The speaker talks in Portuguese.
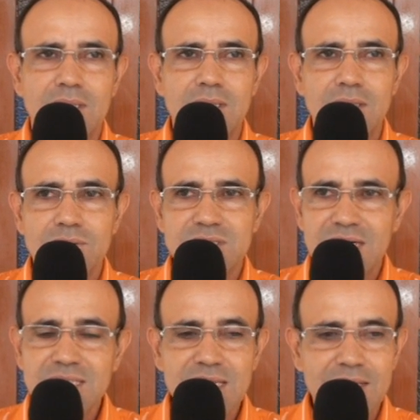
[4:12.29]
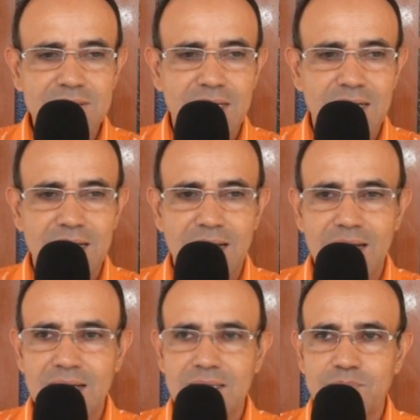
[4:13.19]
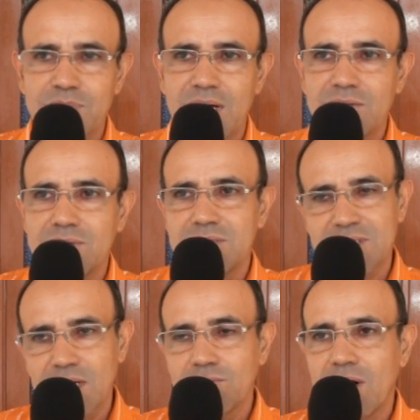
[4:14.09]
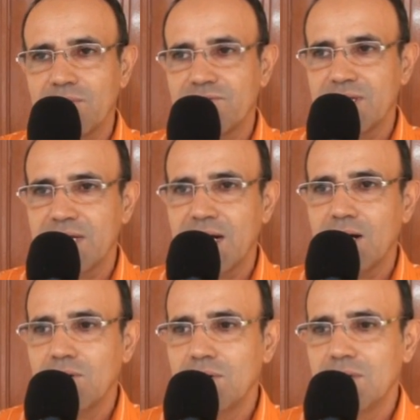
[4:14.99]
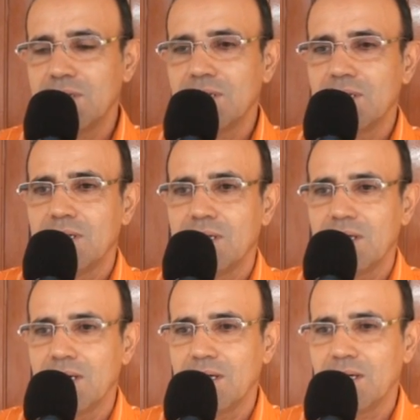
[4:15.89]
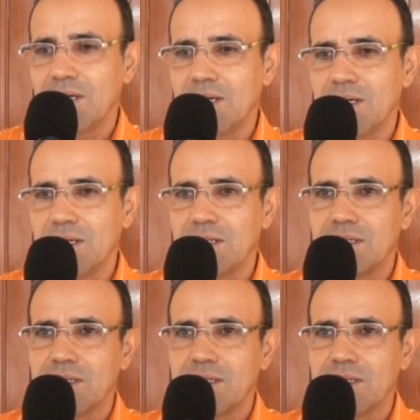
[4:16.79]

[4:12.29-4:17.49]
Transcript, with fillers: e os candidatos dela a deputado estadual e federal é,